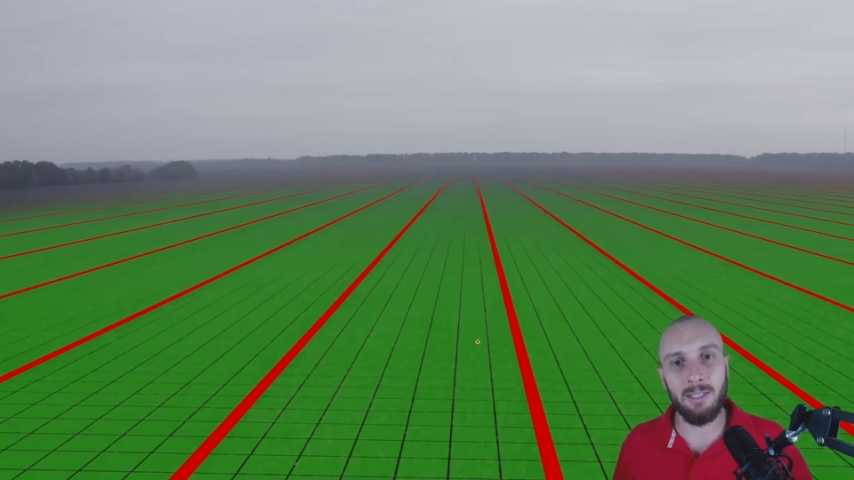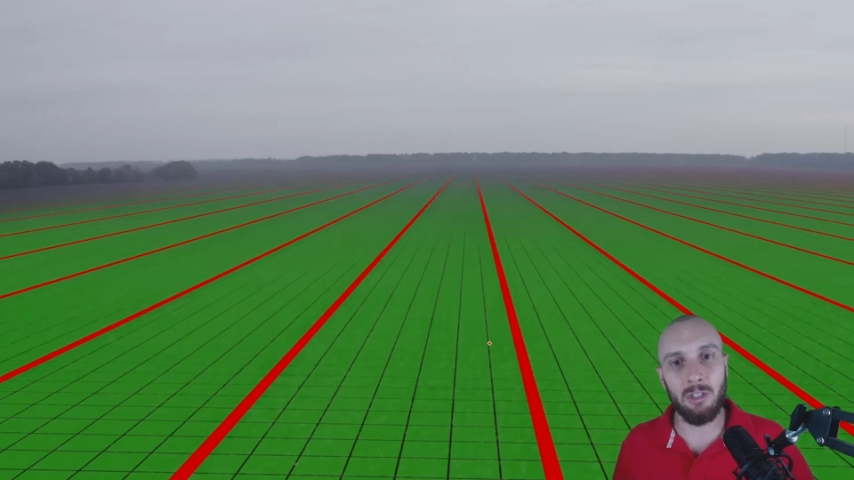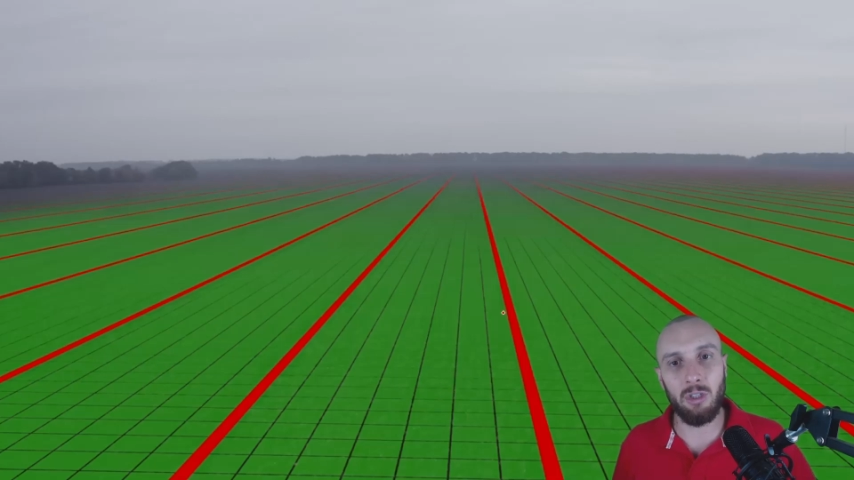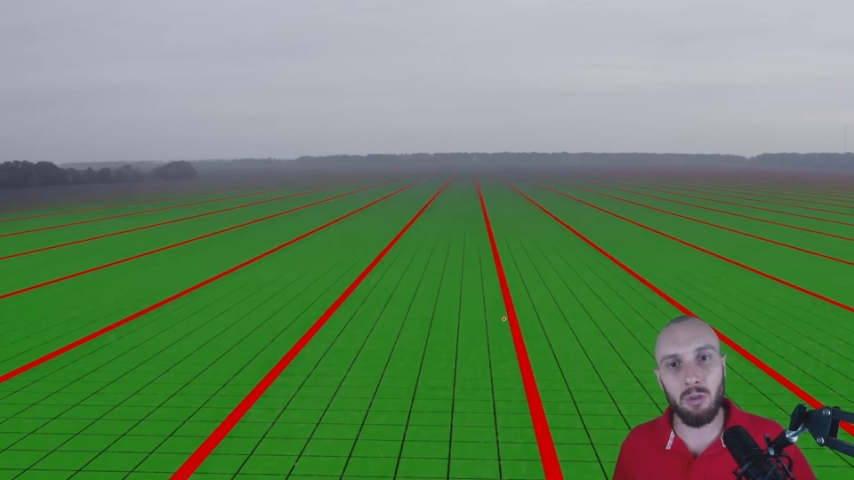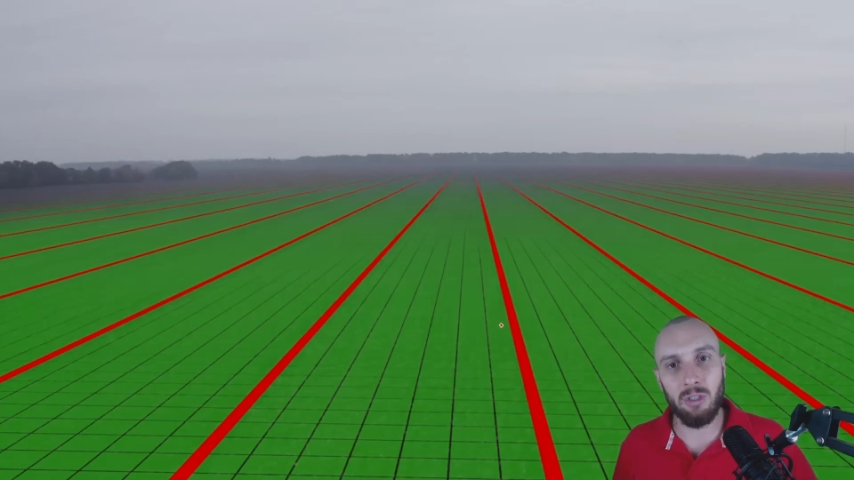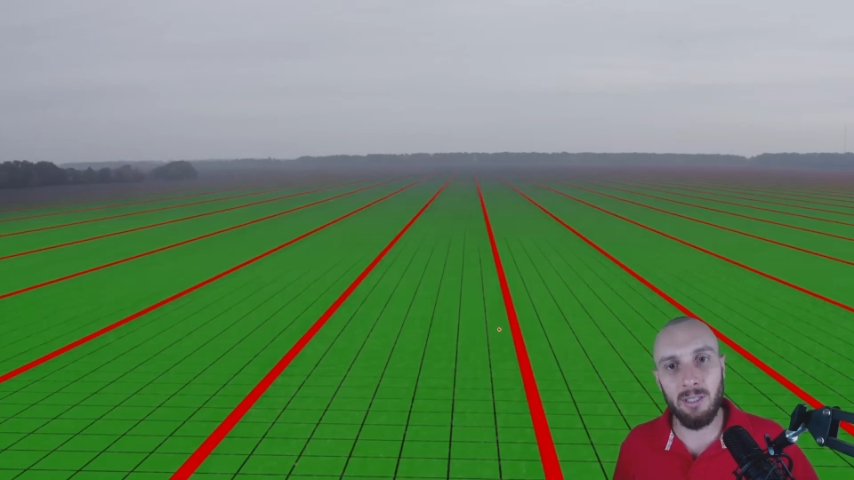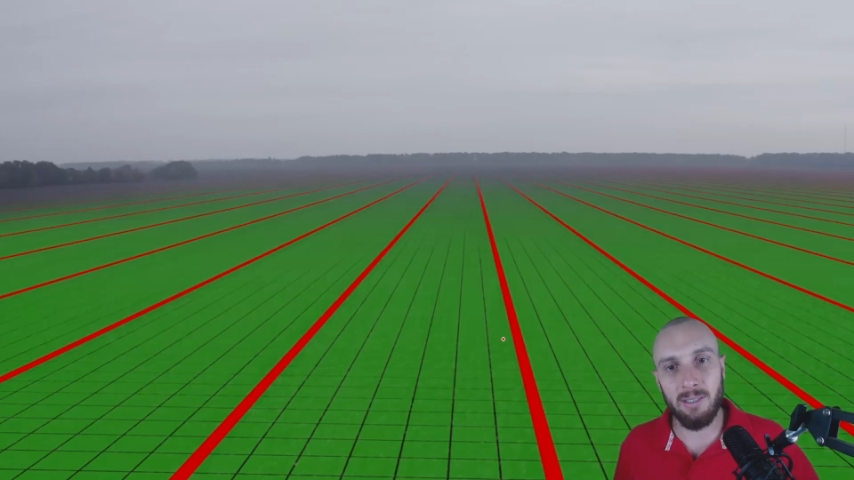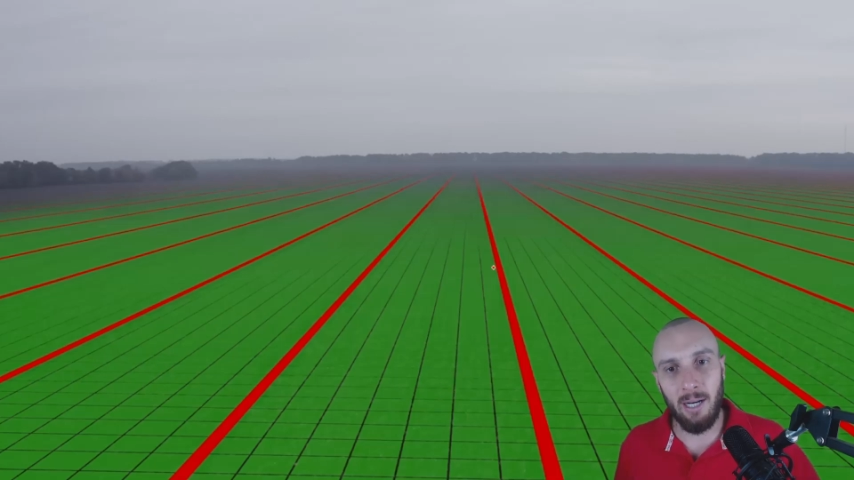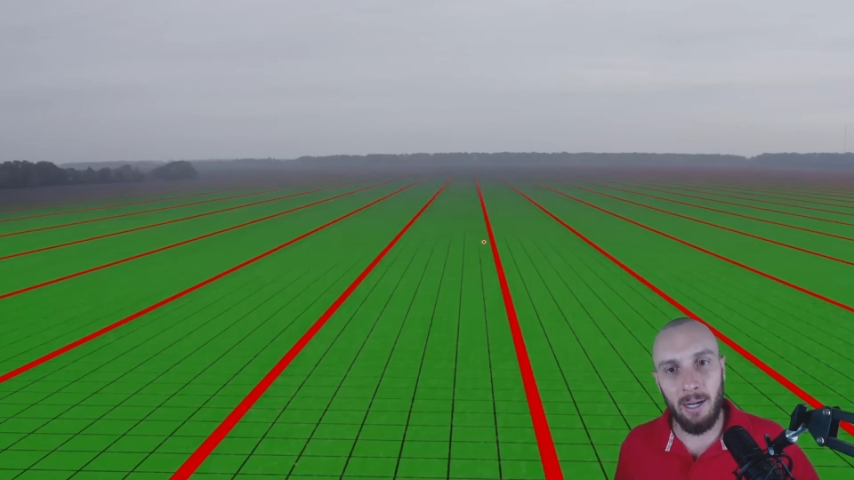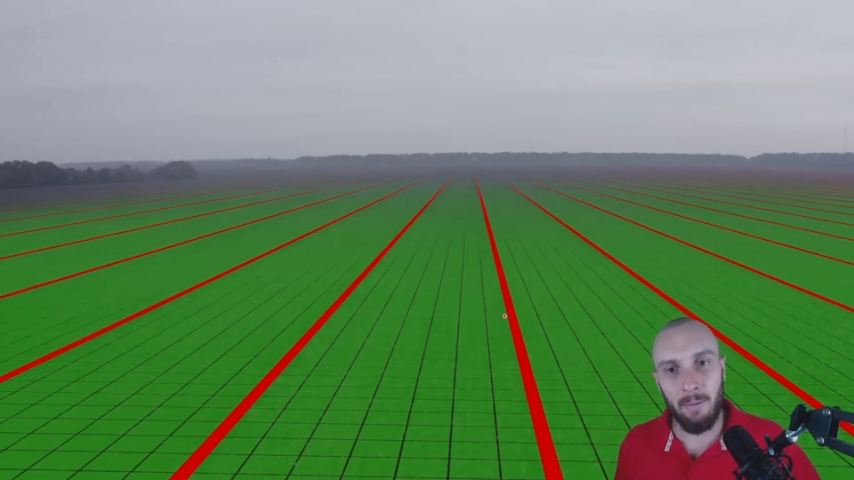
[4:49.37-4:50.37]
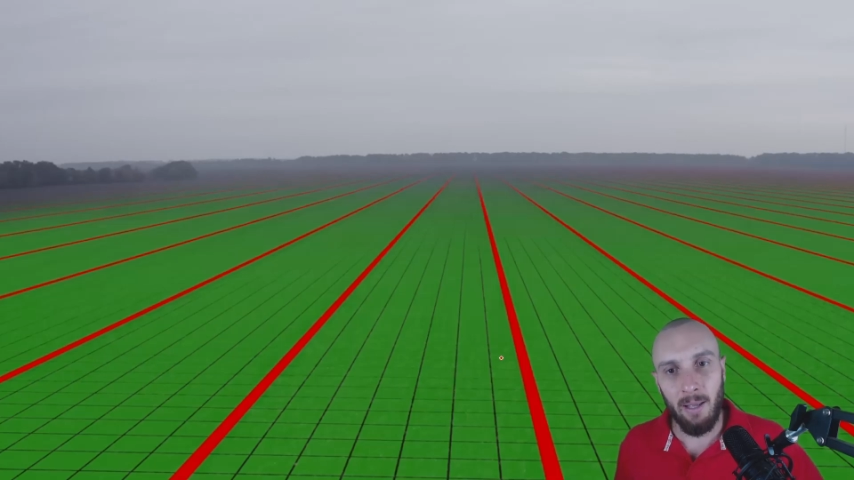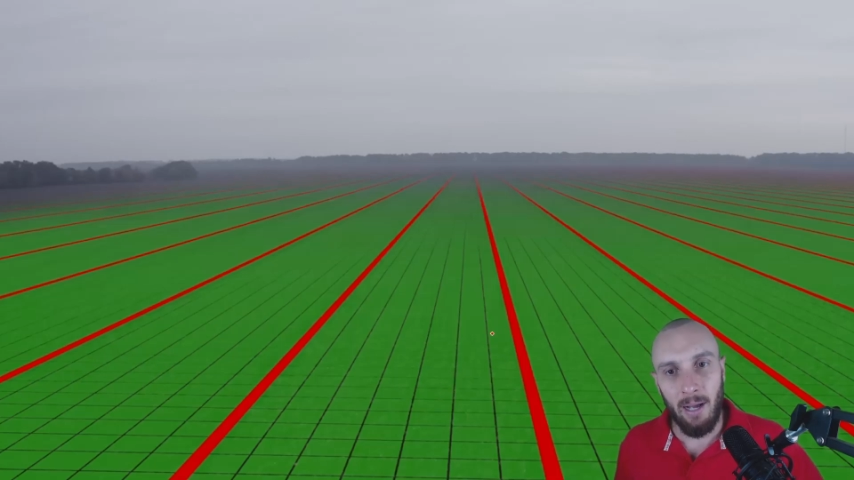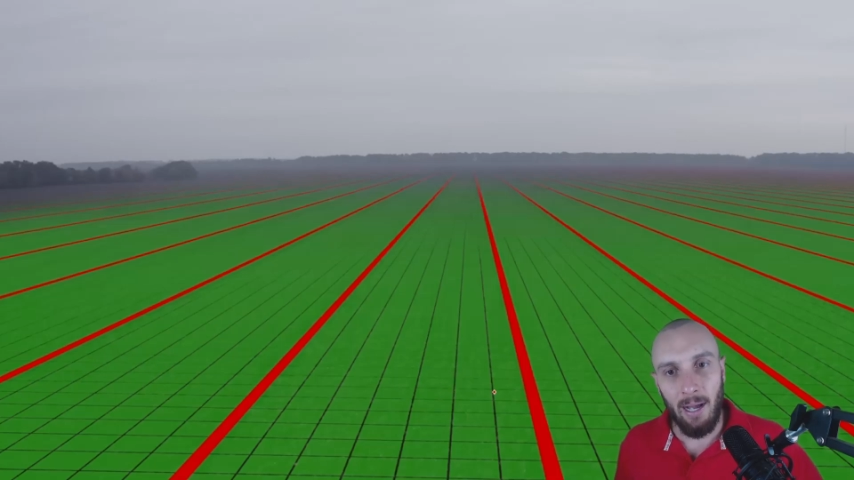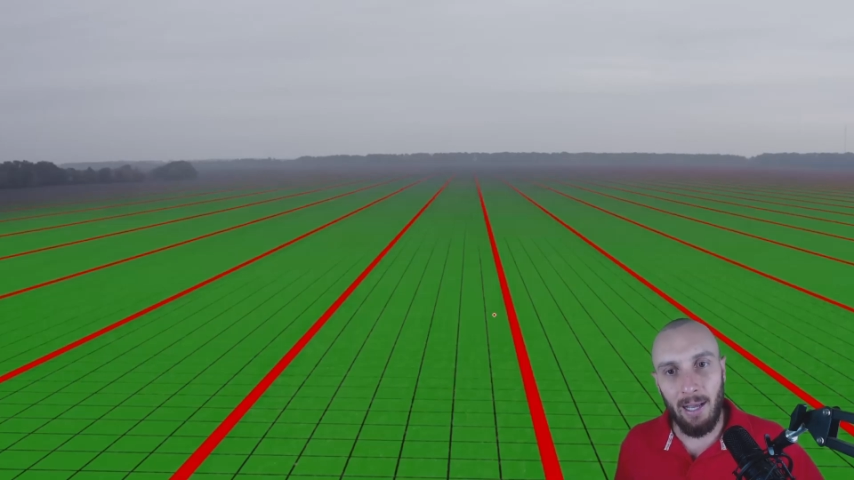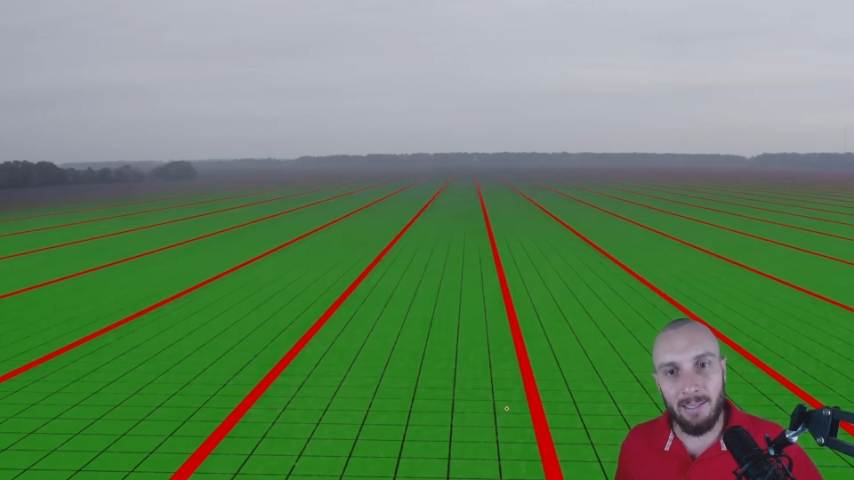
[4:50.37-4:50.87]
de utilizar
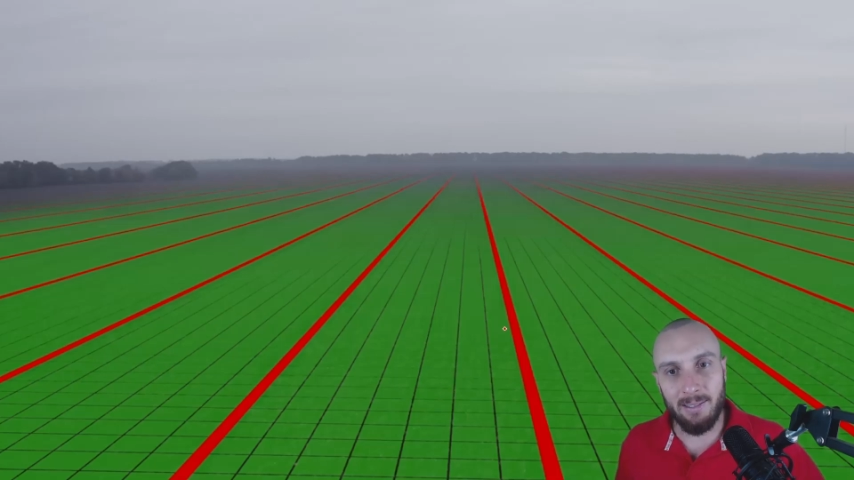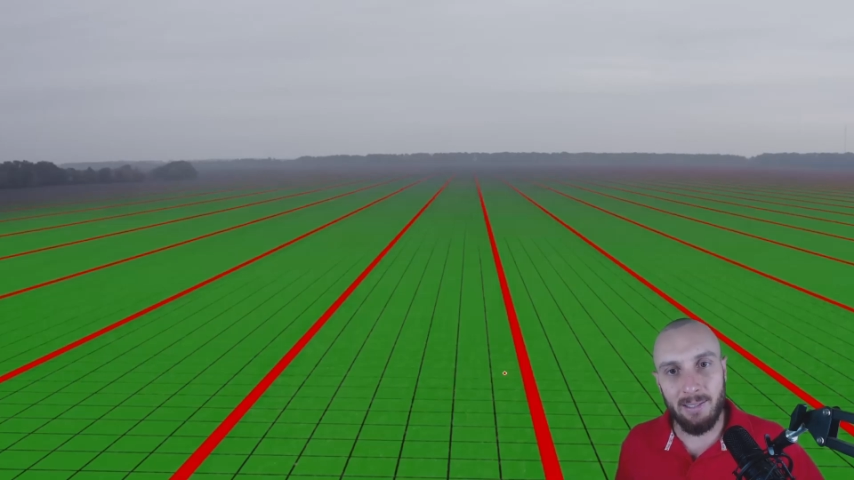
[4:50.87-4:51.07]
as,